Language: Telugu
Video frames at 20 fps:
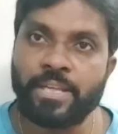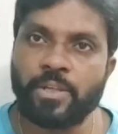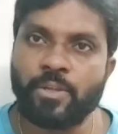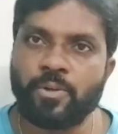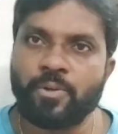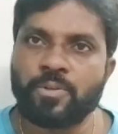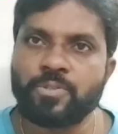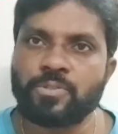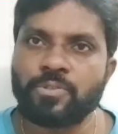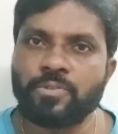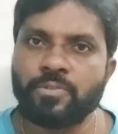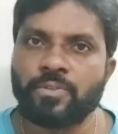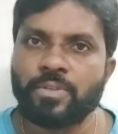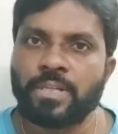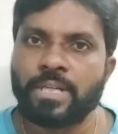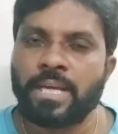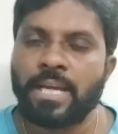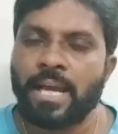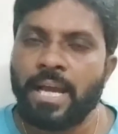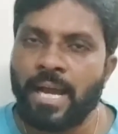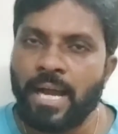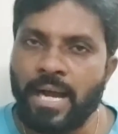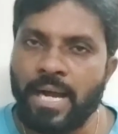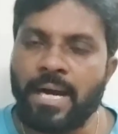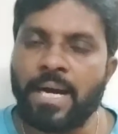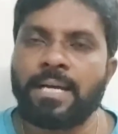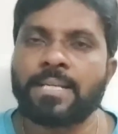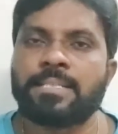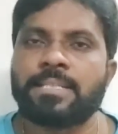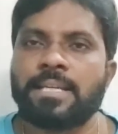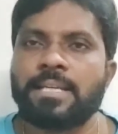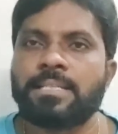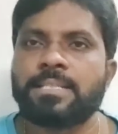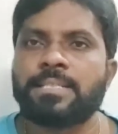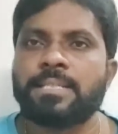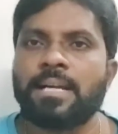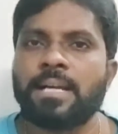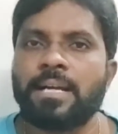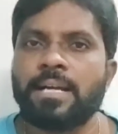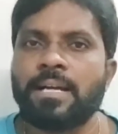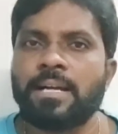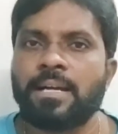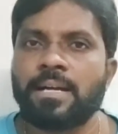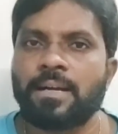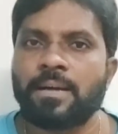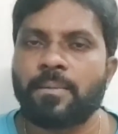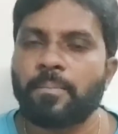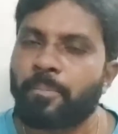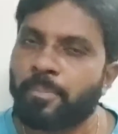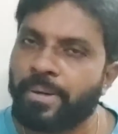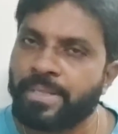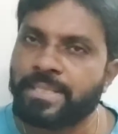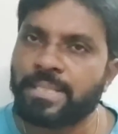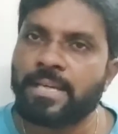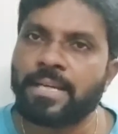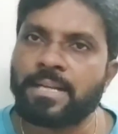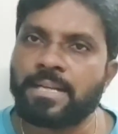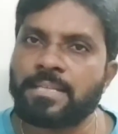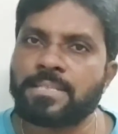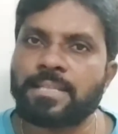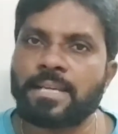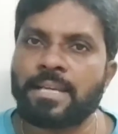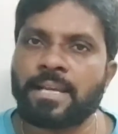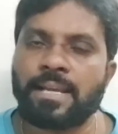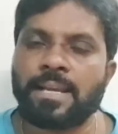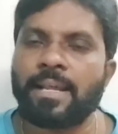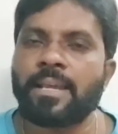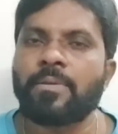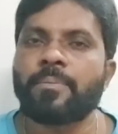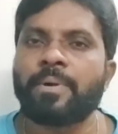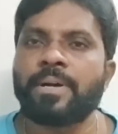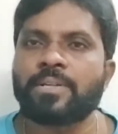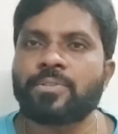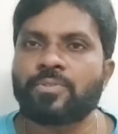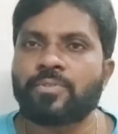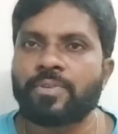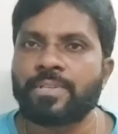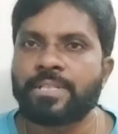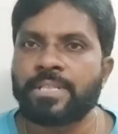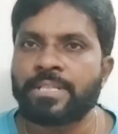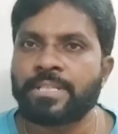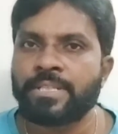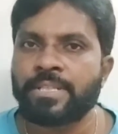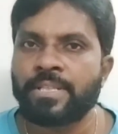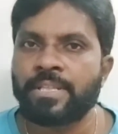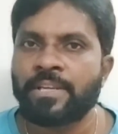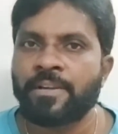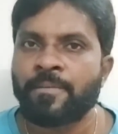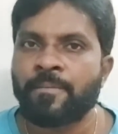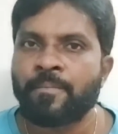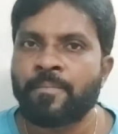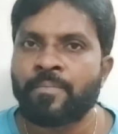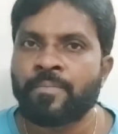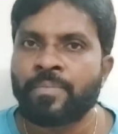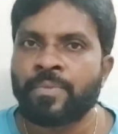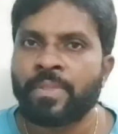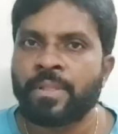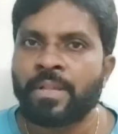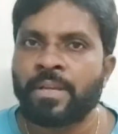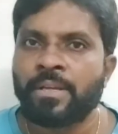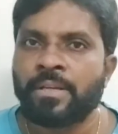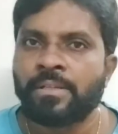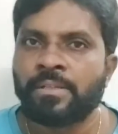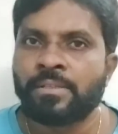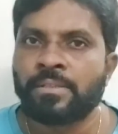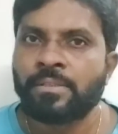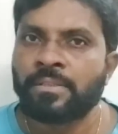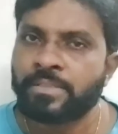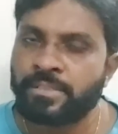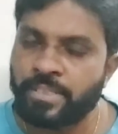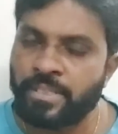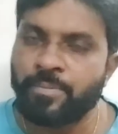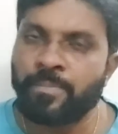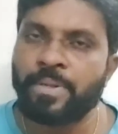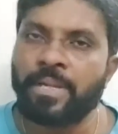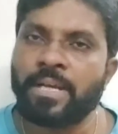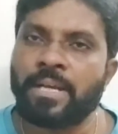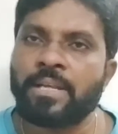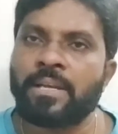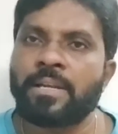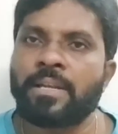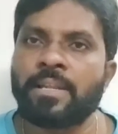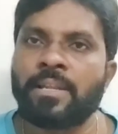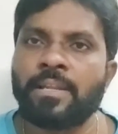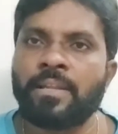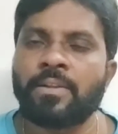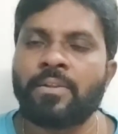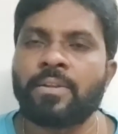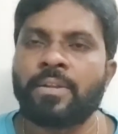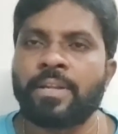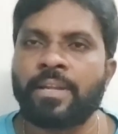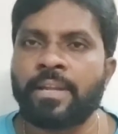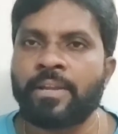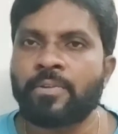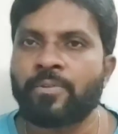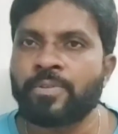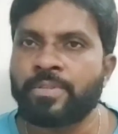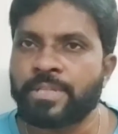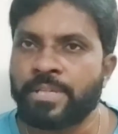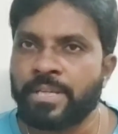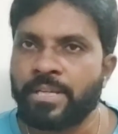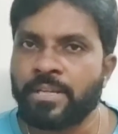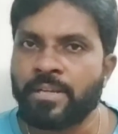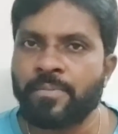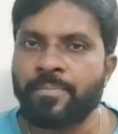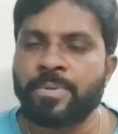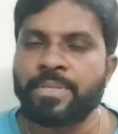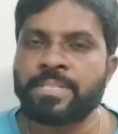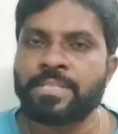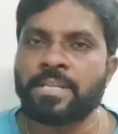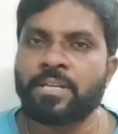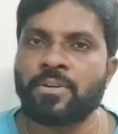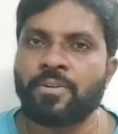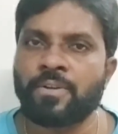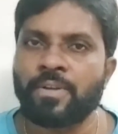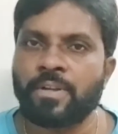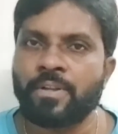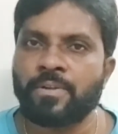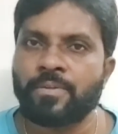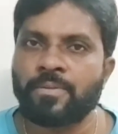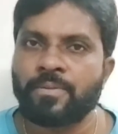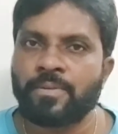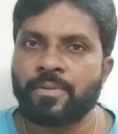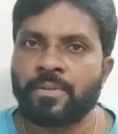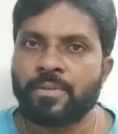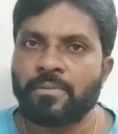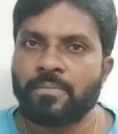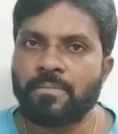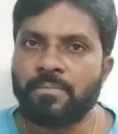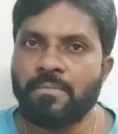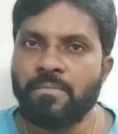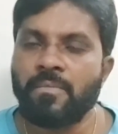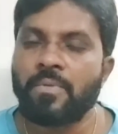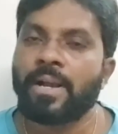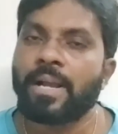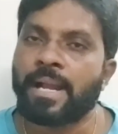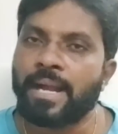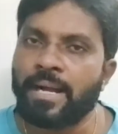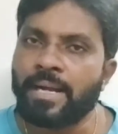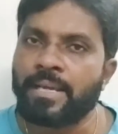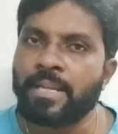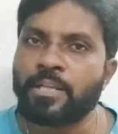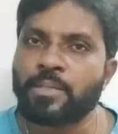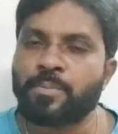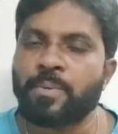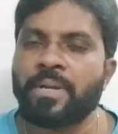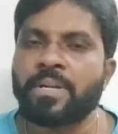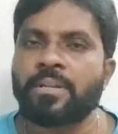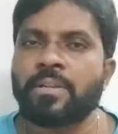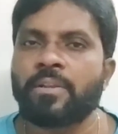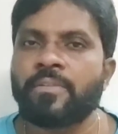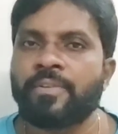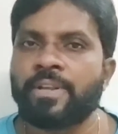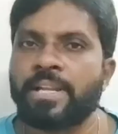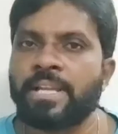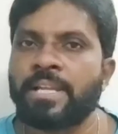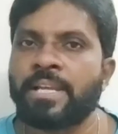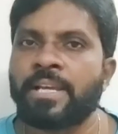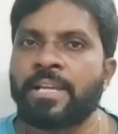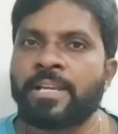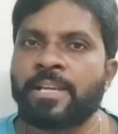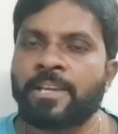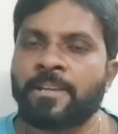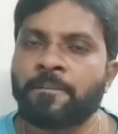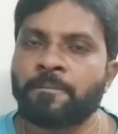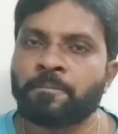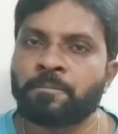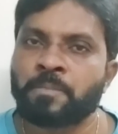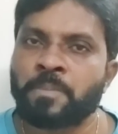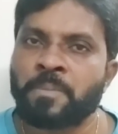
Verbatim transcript: ఈరోజు ఆ చర్చ పతాక స్థాయి క్లైమాక్స్కి వచ్చేసింది షర్మిలా గారు ఢిల్లీలో నిన్నటి నుంచి కనుక బిజీగా ఉన్నారు కాంగ్రెస్ పార్టీలో విలీనానికి